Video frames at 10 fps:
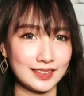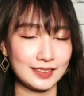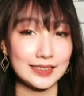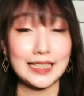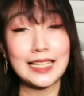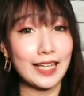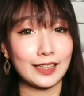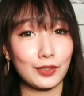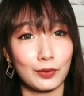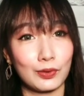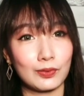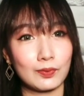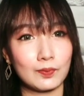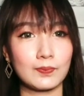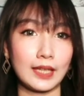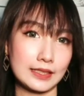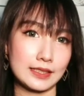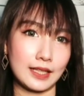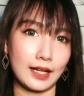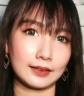Tingnan natin kung kasya
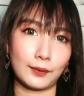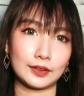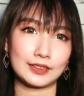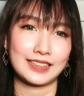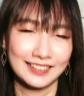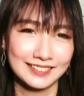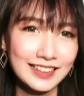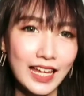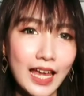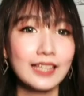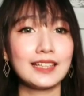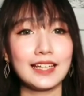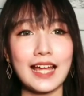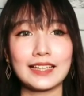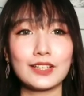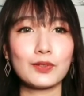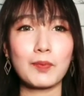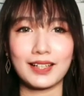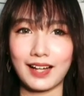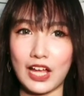sa katawan ko Tingnan natin kung
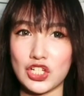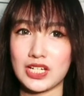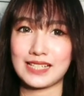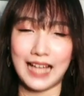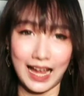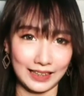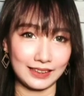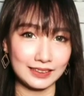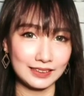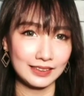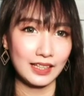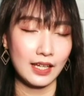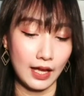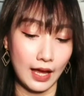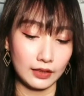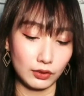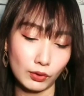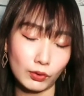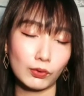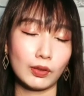magkakasya siya sa akin. I don't know
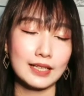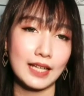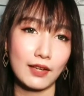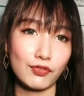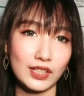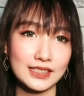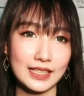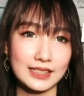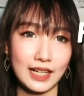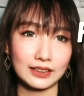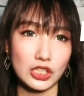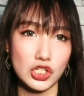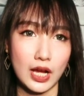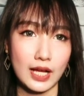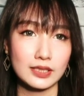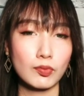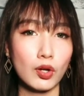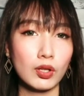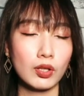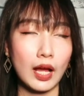kung, kasi free size lang din siya.
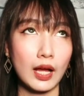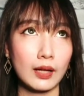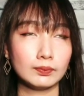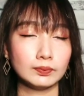Small, um,